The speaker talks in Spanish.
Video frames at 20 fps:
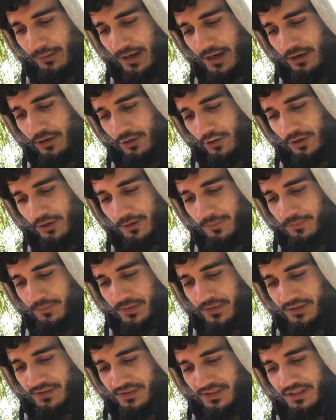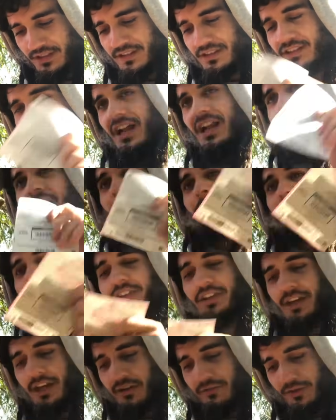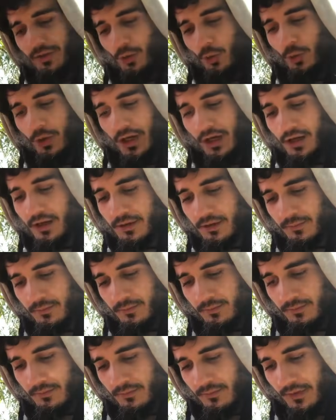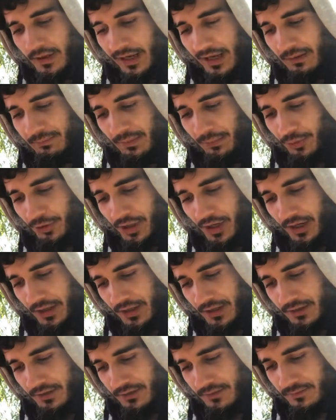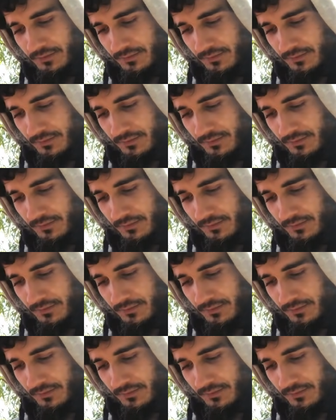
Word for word: abajo, si sale repetida la figura, es el premio que ganás.